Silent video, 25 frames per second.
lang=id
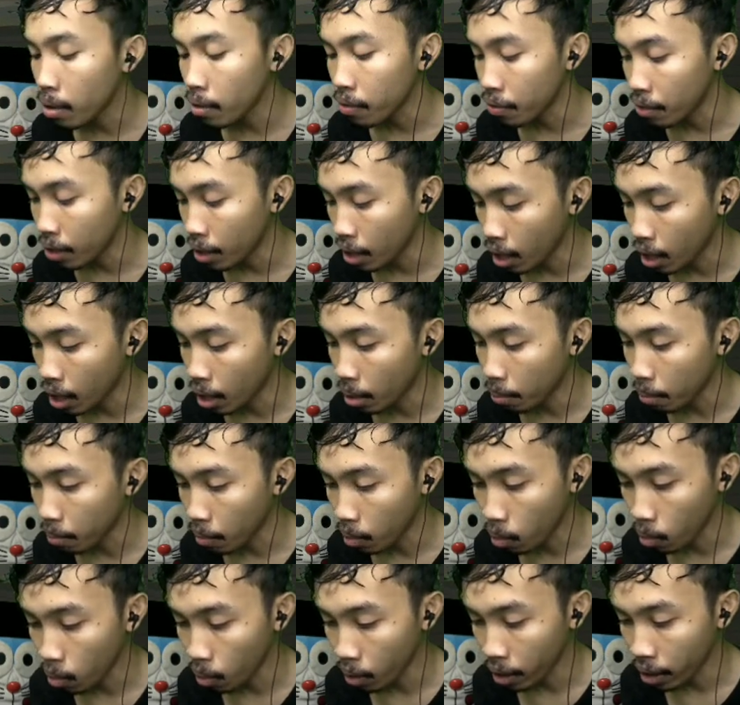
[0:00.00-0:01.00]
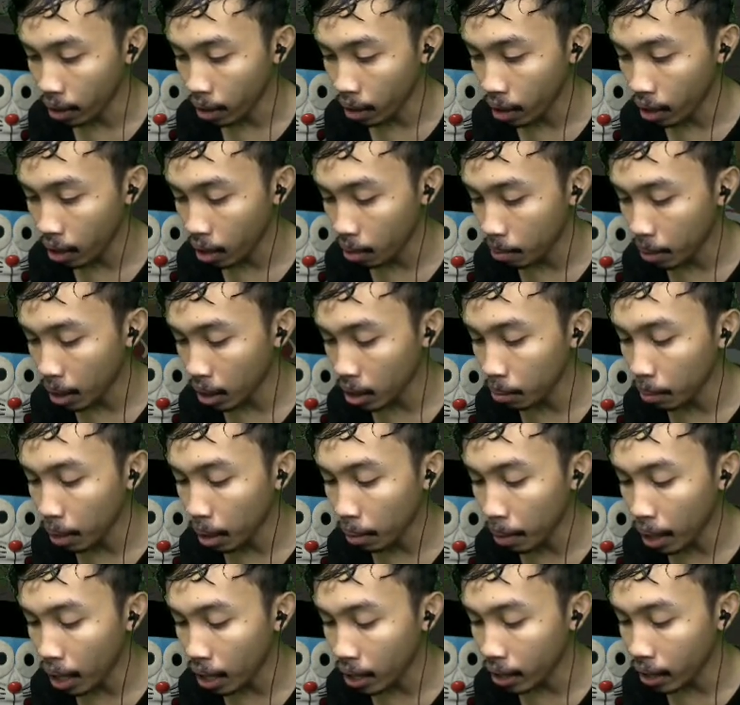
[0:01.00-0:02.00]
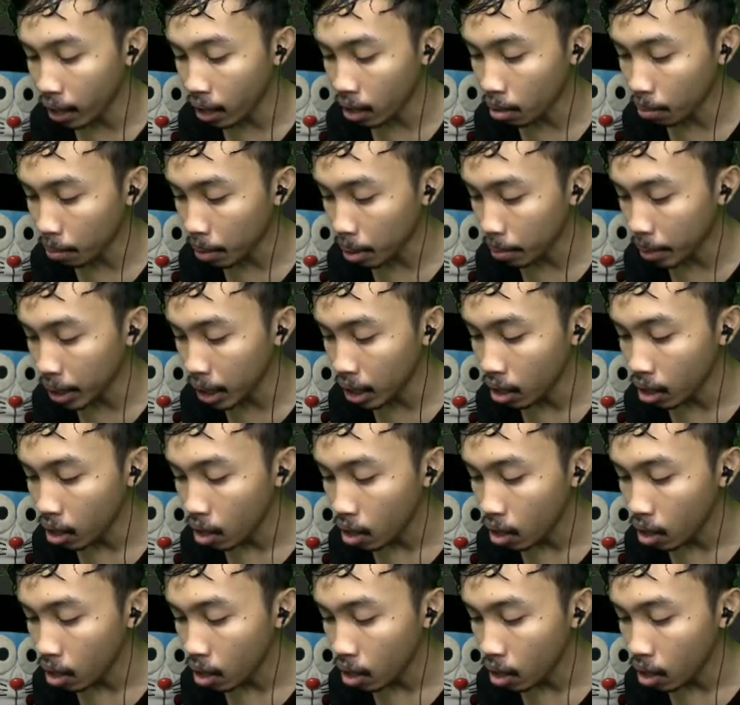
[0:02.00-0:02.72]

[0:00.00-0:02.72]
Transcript: VM. Oke, ini berarti malam hari ya, teman-teman.